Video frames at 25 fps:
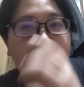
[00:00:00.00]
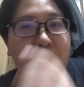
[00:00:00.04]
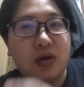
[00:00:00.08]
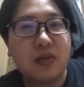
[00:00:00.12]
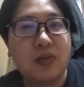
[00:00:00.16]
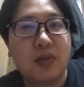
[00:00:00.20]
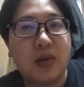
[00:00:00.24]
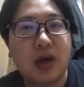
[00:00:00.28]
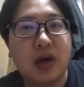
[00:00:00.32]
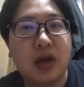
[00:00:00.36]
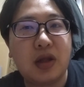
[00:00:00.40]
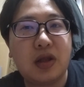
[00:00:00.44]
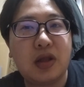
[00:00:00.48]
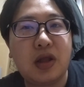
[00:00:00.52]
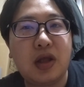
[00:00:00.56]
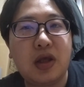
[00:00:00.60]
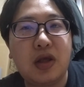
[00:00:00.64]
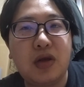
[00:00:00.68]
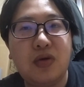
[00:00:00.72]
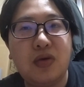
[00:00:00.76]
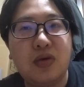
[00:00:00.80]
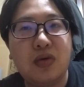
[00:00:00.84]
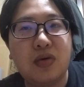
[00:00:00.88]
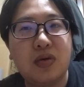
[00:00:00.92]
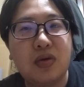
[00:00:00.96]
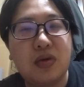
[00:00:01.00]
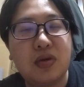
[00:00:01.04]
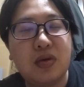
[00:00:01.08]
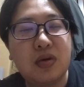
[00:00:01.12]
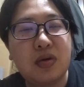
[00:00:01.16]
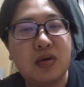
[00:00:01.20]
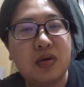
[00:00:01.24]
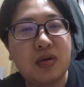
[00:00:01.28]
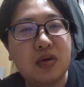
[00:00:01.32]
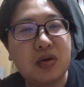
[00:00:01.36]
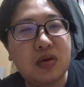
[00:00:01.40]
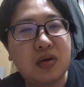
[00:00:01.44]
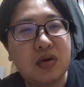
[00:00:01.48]
な、恵まれている
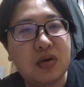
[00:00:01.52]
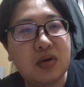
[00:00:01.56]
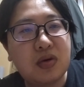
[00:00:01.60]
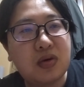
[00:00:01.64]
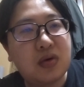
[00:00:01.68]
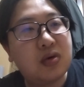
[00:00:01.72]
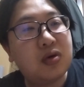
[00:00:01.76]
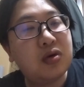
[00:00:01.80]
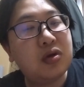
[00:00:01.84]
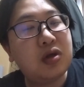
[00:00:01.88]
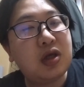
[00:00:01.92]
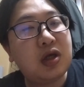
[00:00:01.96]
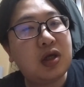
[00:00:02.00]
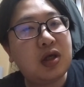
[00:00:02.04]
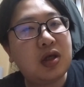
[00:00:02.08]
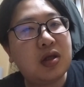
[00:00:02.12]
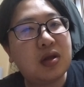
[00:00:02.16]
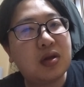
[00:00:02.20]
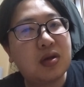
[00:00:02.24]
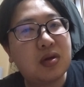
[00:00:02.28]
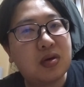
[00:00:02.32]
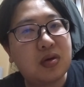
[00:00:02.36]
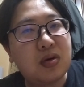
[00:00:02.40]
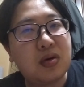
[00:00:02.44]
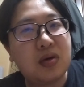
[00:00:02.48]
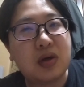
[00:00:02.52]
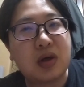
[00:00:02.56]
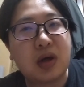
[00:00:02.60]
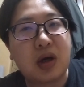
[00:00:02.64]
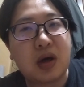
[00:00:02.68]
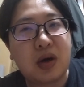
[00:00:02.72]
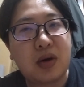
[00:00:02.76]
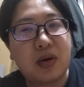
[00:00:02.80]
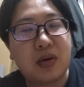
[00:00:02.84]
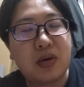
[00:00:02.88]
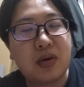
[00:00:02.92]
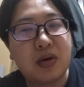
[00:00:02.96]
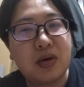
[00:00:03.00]
国という
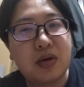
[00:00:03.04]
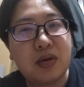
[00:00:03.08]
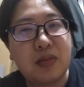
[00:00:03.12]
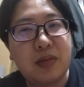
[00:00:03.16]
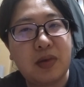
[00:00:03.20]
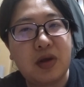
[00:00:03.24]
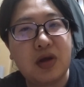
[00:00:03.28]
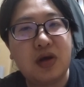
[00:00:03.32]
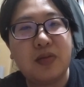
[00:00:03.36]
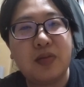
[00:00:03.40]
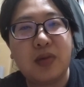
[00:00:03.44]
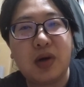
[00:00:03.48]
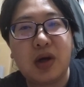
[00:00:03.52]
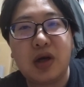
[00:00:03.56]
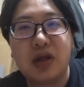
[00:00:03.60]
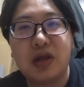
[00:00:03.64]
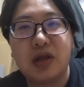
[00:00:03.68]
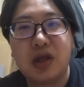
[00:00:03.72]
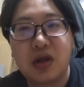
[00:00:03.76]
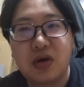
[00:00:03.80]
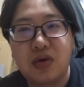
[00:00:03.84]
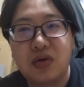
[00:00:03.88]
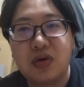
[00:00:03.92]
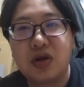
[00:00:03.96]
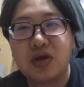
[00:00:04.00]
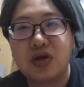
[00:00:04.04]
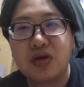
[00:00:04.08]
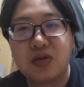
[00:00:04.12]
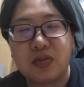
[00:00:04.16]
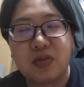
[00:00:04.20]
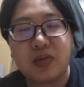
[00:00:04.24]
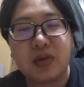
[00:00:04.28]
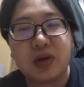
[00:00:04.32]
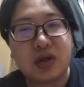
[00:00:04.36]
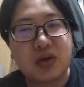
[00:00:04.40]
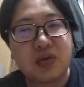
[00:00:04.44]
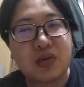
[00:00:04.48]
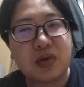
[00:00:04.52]
か、恵まれているんだと
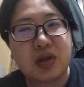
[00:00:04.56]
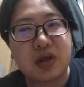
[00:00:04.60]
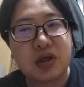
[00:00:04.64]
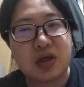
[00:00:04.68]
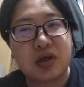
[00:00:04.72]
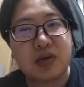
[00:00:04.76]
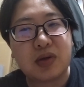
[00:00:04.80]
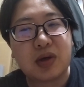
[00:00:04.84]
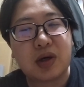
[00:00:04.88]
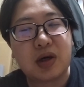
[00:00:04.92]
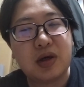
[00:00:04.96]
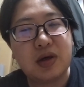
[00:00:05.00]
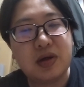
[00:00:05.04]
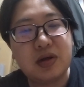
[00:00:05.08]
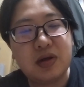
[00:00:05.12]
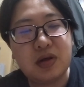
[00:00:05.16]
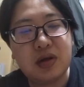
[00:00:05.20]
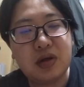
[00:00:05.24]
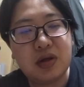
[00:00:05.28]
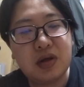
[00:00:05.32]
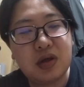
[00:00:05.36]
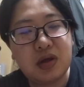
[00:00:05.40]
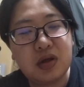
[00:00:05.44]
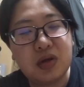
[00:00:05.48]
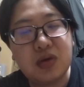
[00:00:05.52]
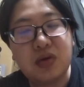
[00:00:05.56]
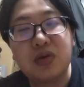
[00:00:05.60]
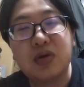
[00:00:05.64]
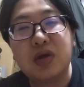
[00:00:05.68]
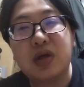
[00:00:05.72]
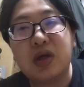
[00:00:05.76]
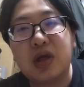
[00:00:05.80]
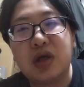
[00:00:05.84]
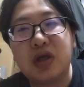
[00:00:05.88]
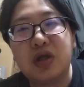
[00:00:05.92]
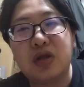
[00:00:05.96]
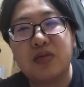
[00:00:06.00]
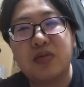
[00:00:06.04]
思います、私は。そう
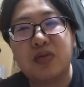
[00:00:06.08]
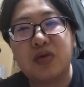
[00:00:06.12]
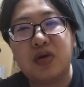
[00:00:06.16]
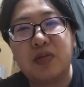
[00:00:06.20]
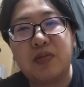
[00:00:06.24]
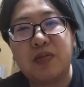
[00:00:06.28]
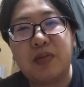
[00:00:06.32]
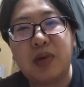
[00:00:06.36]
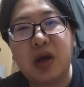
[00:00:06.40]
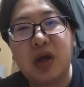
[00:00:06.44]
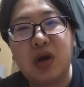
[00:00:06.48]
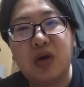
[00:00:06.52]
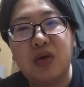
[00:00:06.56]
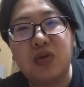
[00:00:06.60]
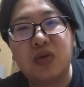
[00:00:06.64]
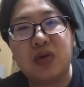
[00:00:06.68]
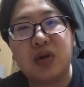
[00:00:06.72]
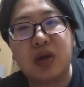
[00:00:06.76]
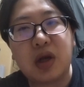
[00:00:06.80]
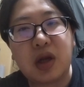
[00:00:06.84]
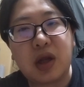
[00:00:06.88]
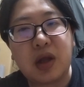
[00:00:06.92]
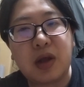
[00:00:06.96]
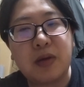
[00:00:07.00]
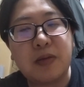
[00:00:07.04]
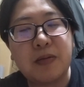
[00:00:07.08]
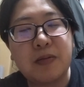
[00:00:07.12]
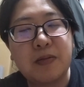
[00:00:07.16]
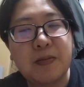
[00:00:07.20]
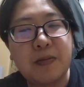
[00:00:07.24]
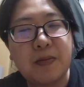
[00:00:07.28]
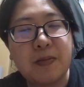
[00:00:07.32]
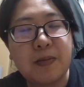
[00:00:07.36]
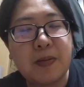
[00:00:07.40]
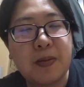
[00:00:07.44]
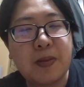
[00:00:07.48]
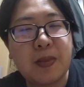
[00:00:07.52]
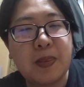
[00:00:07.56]
じゃない人もいっぱいいるのでね。
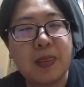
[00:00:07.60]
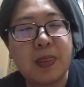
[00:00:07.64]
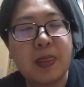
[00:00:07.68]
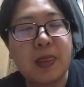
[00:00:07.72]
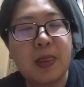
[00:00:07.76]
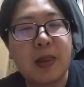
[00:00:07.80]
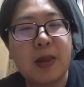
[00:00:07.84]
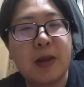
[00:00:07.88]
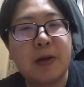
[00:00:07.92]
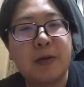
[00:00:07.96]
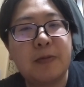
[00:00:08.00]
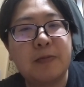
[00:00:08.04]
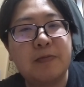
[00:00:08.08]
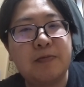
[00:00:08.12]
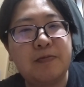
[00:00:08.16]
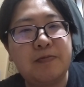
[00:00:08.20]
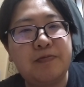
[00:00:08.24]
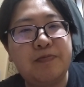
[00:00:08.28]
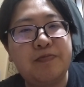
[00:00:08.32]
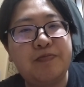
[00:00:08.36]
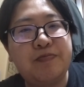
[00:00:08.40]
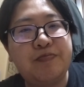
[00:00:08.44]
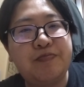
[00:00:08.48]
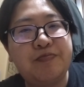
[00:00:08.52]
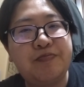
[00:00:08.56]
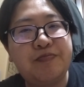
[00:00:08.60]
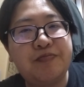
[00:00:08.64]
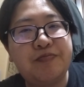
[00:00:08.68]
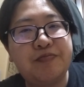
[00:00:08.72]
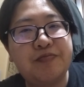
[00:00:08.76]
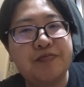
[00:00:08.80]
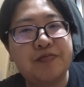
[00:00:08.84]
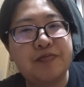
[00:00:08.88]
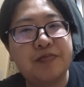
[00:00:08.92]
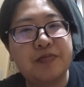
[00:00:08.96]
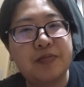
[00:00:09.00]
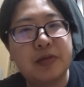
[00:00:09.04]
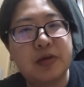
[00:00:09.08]
うん。
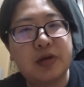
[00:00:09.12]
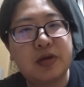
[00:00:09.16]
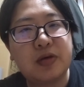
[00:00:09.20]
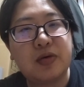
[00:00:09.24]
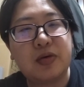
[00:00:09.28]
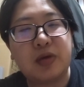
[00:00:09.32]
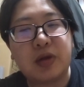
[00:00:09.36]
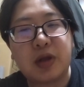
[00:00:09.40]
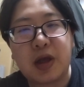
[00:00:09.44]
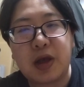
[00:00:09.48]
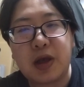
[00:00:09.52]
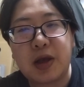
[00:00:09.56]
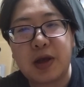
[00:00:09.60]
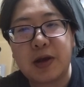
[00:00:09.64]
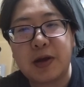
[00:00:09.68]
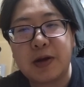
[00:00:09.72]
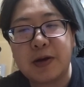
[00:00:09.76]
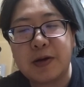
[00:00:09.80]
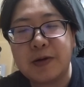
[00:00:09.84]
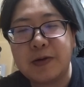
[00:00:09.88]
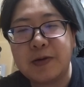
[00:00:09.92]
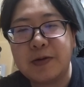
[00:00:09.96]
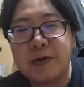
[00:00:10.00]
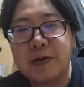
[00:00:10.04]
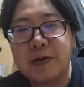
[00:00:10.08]
そうね。